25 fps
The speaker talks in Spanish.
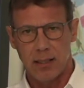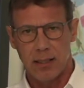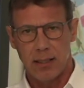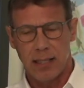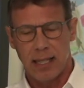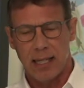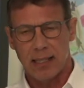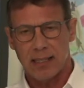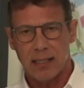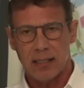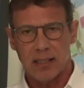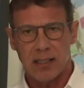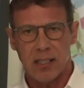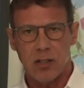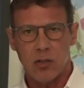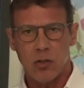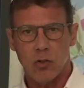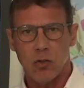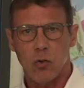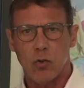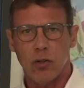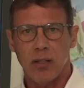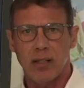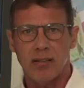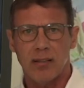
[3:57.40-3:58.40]
Ese
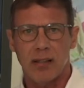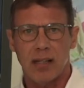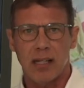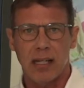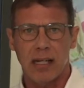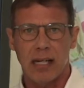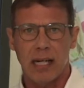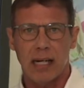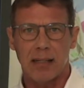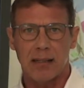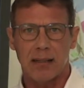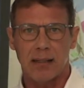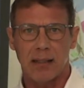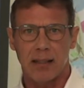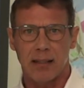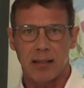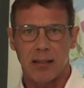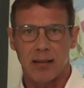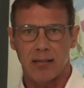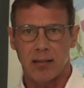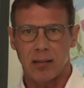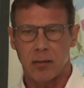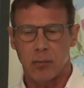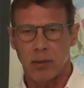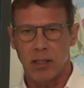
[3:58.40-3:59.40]
señor Ulises Gilarte de
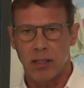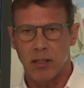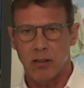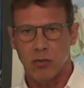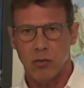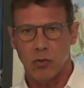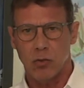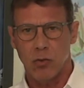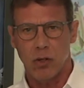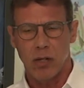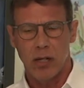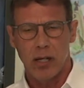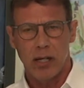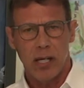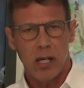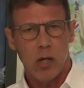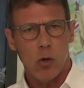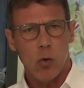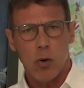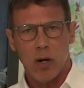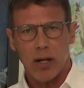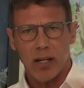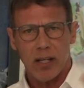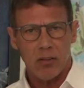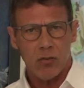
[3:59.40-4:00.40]
nacimiento,
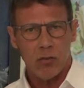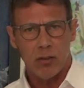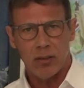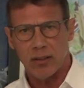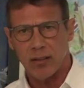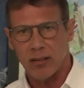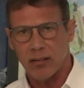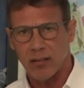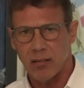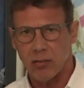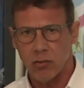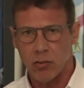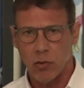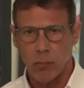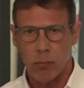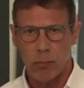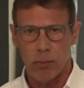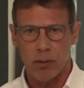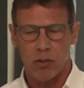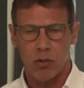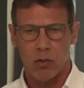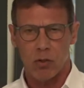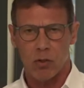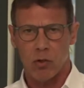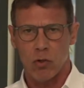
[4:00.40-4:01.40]
igual que su antecesor
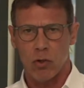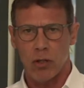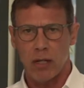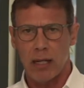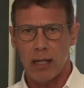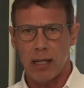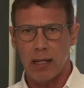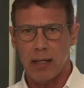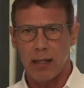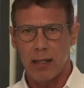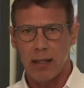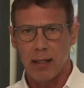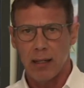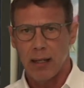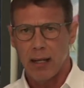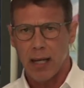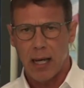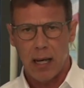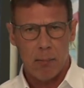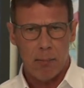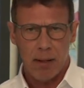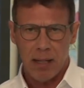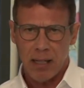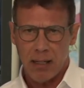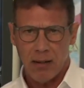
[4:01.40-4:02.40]
Pedro Ros Leal,
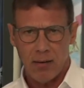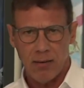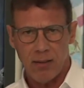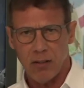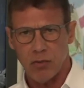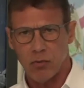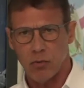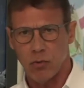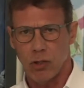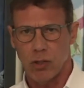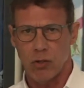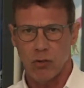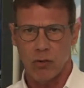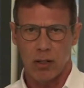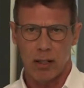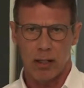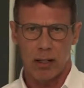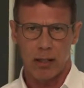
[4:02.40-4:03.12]
jamás en la vida sudaron la